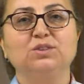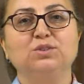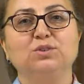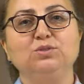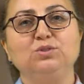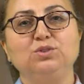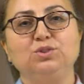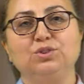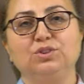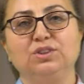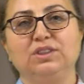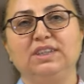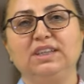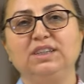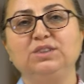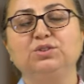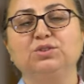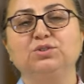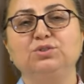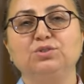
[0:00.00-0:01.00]
Sonuç
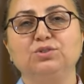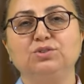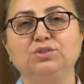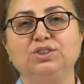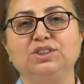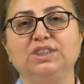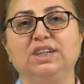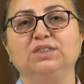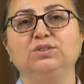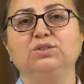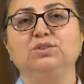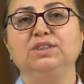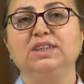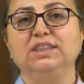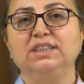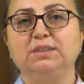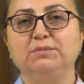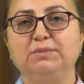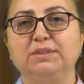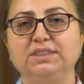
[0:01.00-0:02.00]
olarak çocukluk çağında
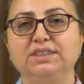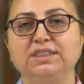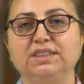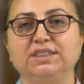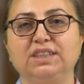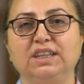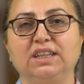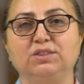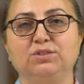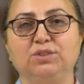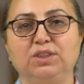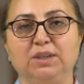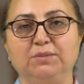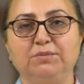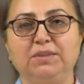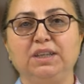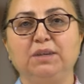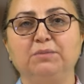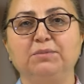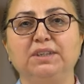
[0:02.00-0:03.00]
özellikle 5 yaş altı
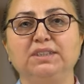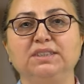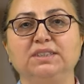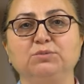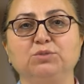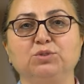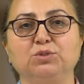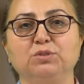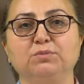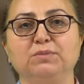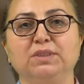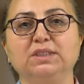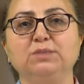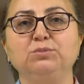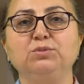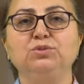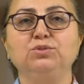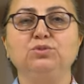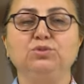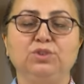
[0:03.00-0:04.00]
dönemde yabancı cisim
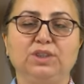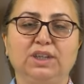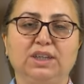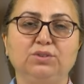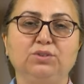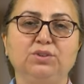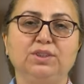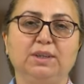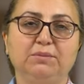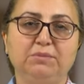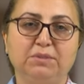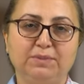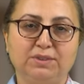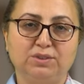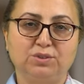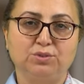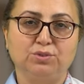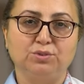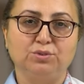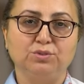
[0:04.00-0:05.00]
yutulması bütün dünyada önemli bir
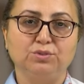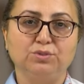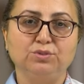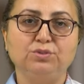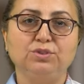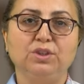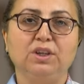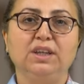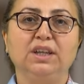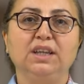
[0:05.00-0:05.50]
sorundur.